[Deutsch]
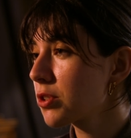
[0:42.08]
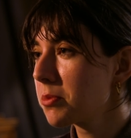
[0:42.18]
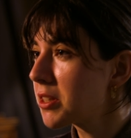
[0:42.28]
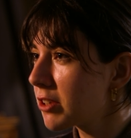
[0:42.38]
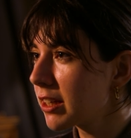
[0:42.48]
wurde
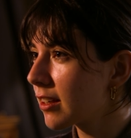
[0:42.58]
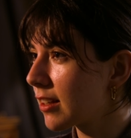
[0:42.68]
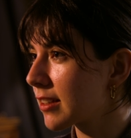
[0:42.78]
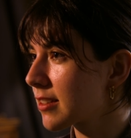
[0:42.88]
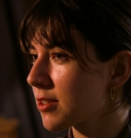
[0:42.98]
ihm in die Wiege
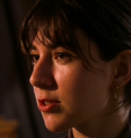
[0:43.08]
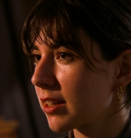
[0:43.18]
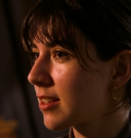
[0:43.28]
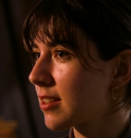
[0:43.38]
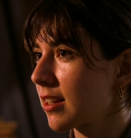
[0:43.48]
gelegt, also er
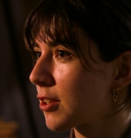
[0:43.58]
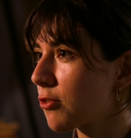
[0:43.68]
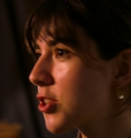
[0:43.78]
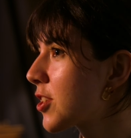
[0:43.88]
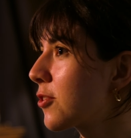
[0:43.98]
kann sich gar nicht
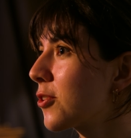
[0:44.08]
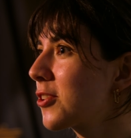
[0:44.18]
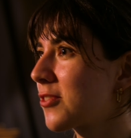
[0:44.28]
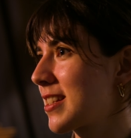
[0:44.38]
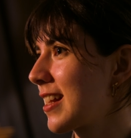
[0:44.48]
vorstellen,
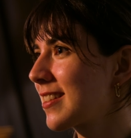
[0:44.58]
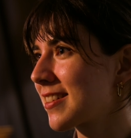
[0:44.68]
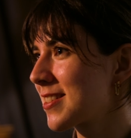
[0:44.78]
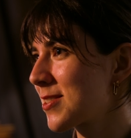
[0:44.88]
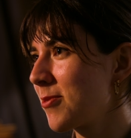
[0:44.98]
irgendwas
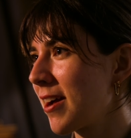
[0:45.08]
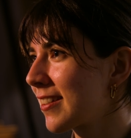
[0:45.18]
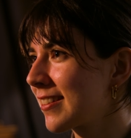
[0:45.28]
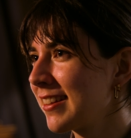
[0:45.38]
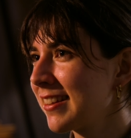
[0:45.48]
anderes zu
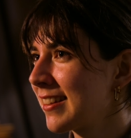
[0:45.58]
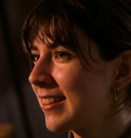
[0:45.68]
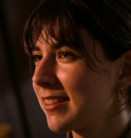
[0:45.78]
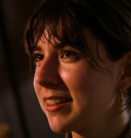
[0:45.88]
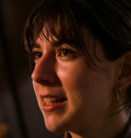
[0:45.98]
machen.
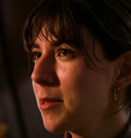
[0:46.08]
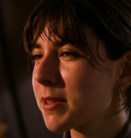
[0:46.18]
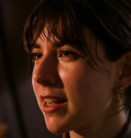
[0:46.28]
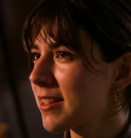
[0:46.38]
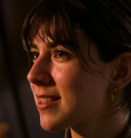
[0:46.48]
Er
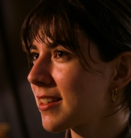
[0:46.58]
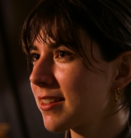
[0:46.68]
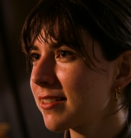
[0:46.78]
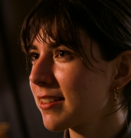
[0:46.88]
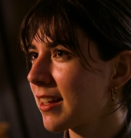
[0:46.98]
liebt
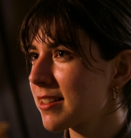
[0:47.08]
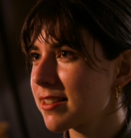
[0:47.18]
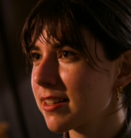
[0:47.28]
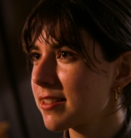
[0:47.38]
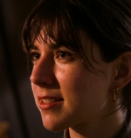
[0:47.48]
Geister. Er hat
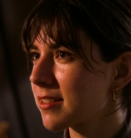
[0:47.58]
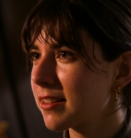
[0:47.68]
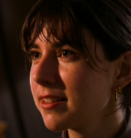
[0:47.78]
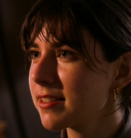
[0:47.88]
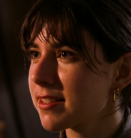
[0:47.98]
seit
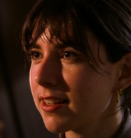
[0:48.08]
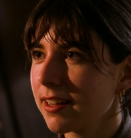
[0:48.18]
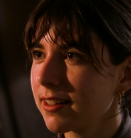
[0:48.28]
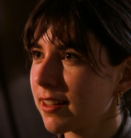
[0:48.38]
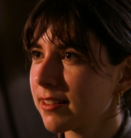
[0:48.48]

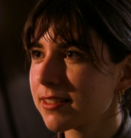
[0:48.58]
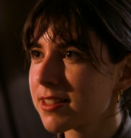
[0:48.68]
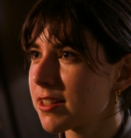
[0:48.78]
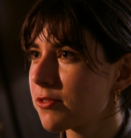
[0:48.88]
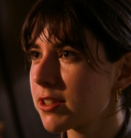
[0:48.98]
Kindesjahren an
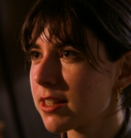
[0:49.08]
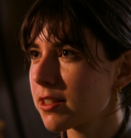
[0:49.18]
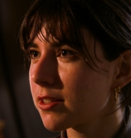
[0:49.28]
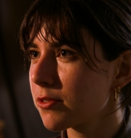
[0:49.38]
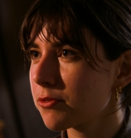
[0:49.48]
gesehen, wie
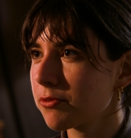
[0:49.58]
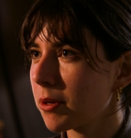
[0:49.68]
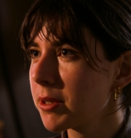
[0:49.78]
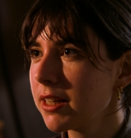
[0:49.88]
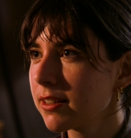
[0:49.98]
seine
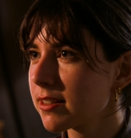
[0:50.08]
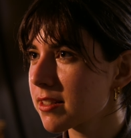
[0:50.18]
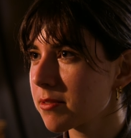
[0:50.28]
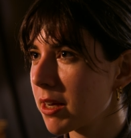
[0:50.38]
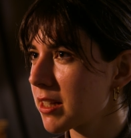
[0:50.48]
Familie
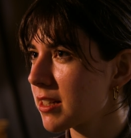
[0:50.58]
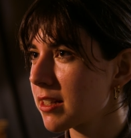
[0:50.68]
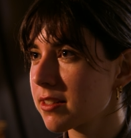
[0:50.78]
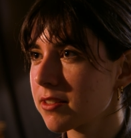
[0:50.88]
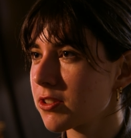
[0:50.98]
das gemacht
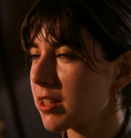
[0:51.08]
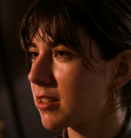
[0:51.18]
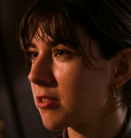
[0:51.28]
hat und er hat